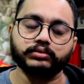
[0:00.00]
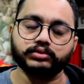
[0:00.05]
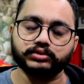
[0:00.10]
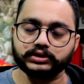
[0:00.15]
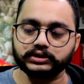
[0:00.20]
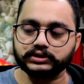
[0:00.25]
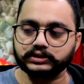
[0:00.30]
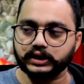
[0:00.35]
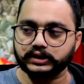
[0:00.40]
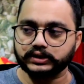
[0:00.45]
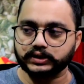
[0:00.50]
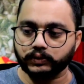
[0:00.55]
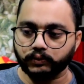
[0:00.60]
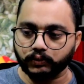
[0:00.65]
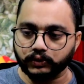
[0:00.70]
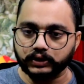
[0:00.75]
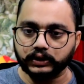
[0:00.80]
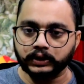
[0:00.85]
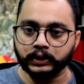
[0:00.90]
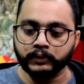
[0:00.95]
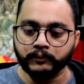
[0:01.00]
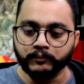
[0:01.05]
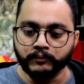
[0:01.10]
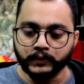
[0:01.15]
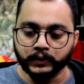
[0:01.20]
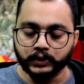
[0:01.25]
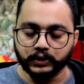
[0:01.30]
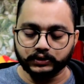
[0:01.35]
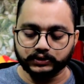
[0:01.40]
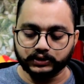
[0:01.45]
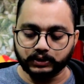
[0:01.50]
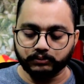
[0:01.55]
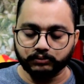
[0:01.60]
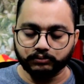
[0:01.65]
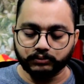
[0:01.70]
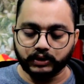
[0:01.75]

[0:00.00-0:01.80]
कुछ चीज़ें ऐसी हुई हैं जब